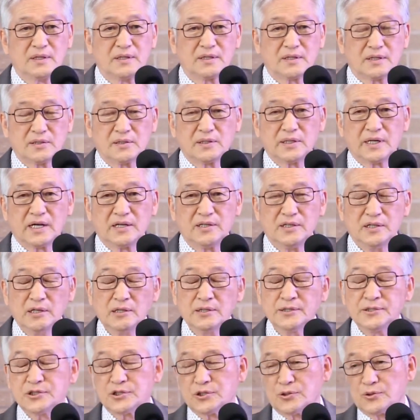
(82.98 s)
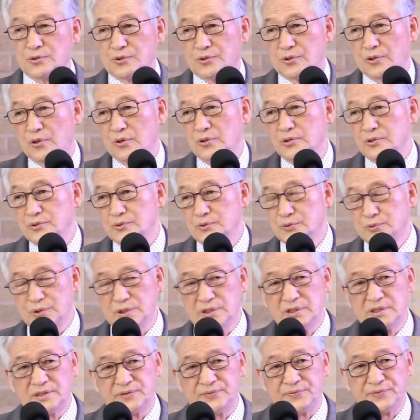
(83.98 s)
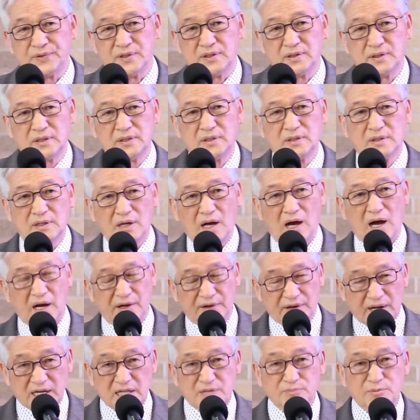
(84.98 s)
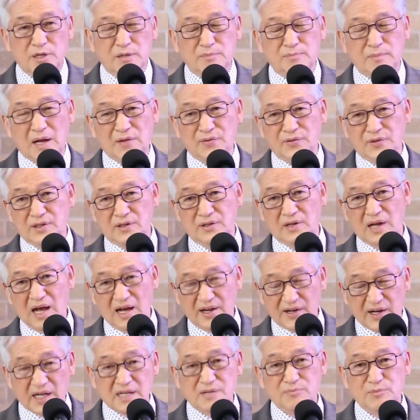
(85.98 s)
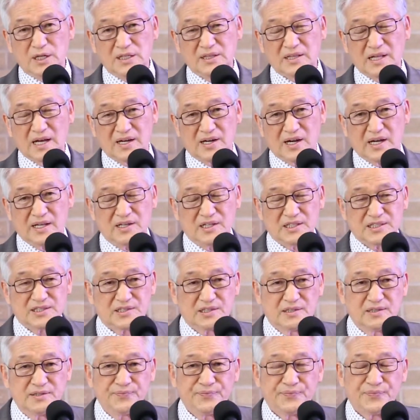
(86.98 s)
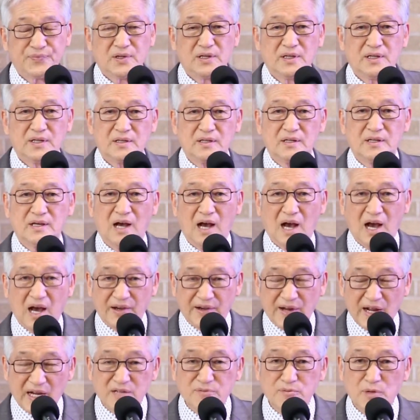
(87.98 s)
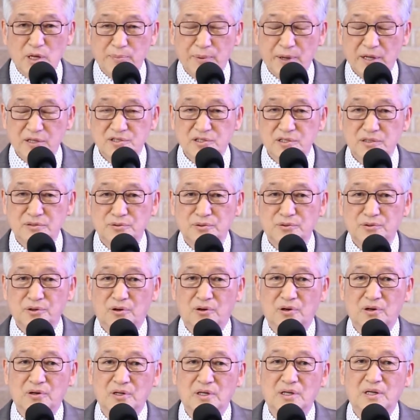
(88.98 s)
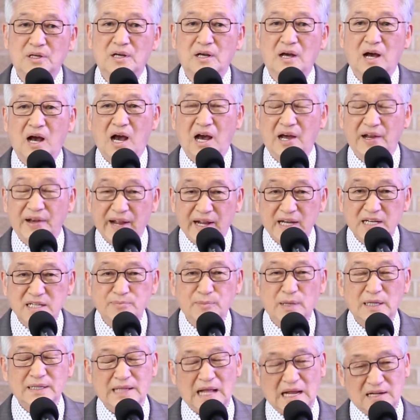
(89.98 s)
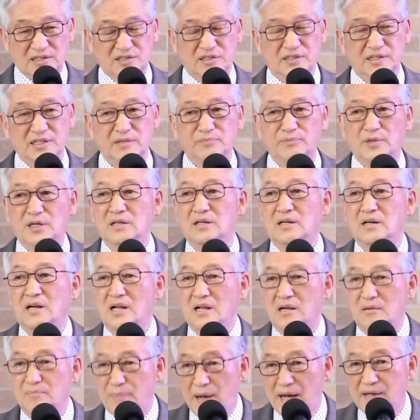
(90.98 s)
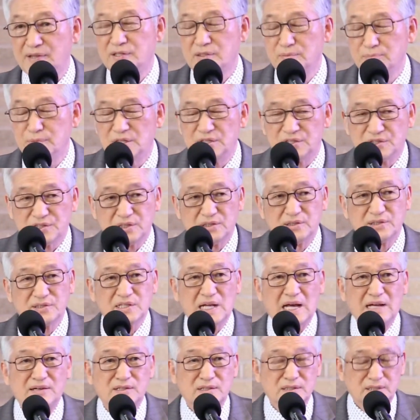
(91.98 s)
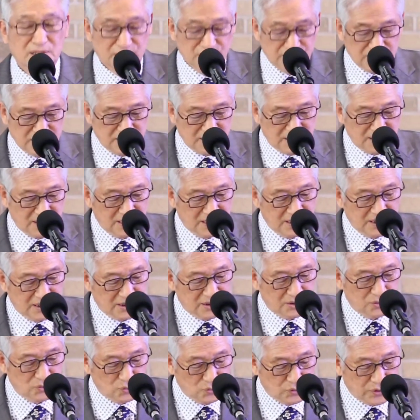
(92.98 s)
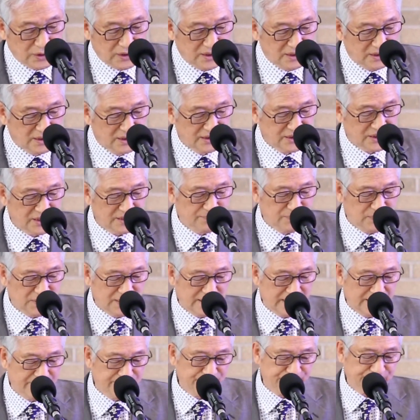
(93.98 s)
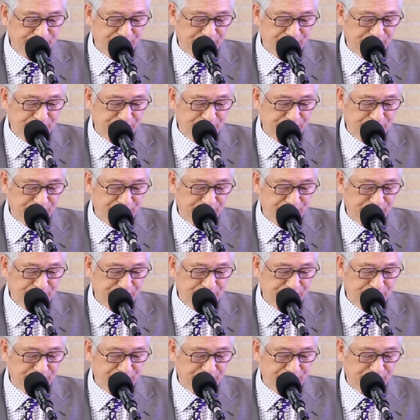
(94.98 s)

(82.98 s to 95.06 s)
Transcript: 그러나 영적으로 우리는 하나님이 만든 하나님의 나라에서 하나님의 백성으로 하나님의 다스림을 받으면서 사는 것이 우리인 것입니다.